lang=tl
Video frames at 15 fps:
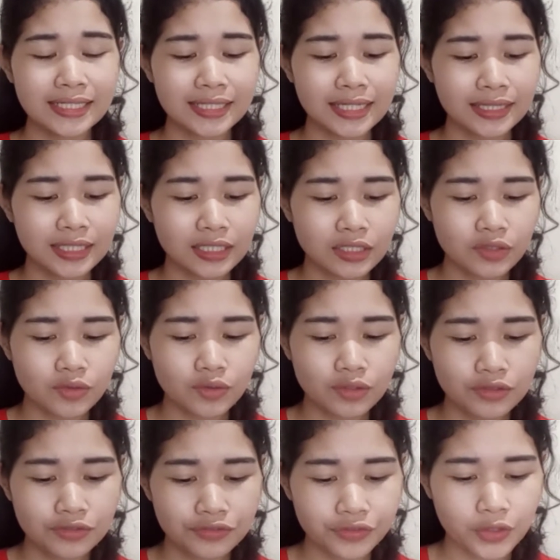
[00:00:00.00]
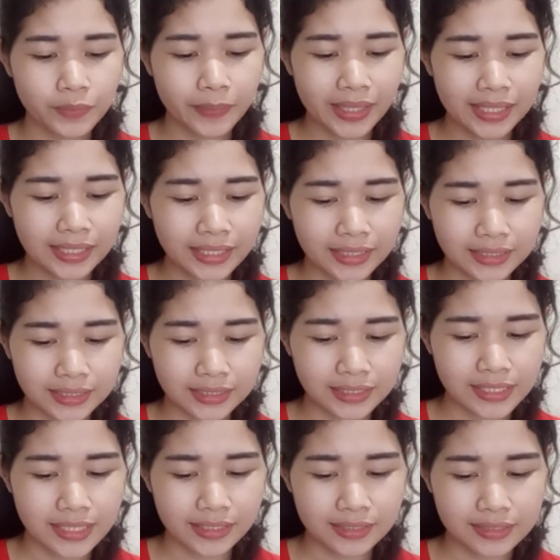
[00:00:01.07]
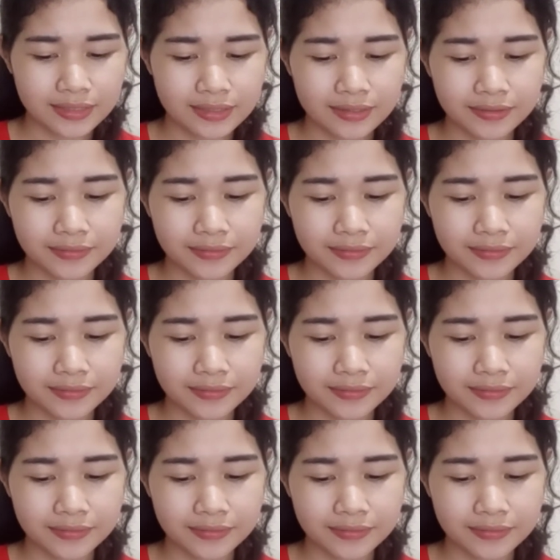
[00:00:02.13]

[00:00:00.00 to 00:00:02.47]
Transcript: natin yung profile natin guys.